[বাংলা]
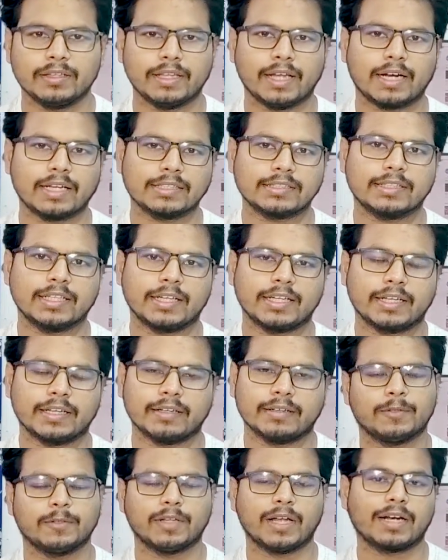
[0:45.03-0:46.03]
দারাজ থেকে
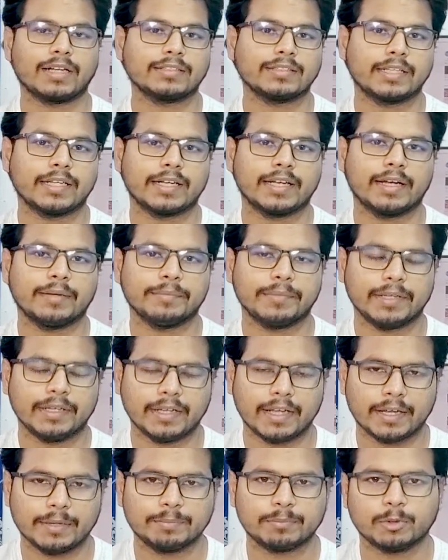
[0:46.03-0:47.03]
তো দারাজ থেকে আমি
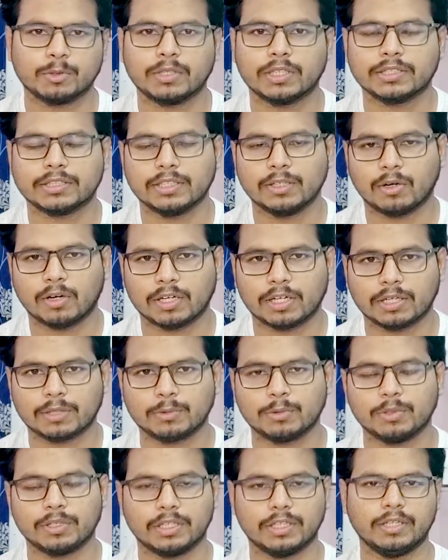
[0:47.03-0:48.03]
এই প্রোডাক্টটি অর্ডার
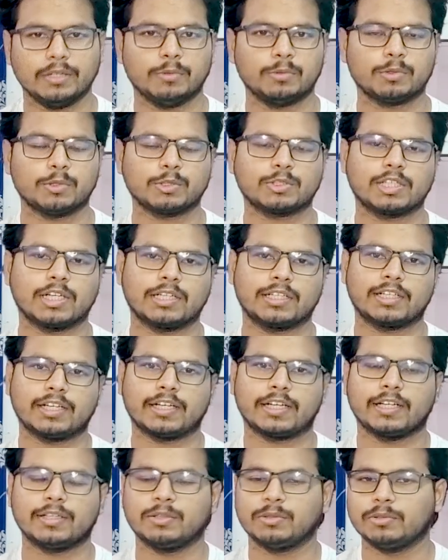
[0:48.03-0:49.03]
করি উনষাট
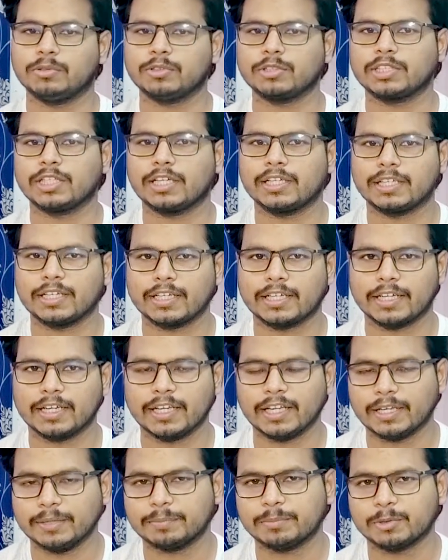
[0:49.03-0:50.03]
টাকায় তো উনষাট
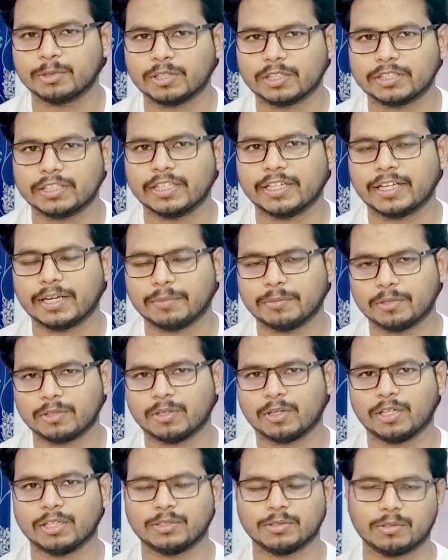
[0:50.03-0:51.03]
টাকায় এই প্রোডাক্টটি কেমন
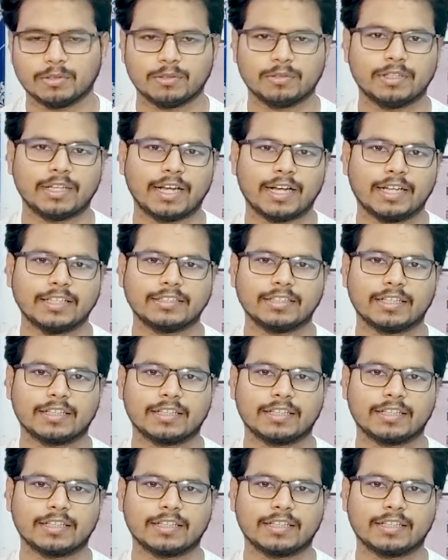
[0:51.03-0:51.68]
হয় চলুন দেখা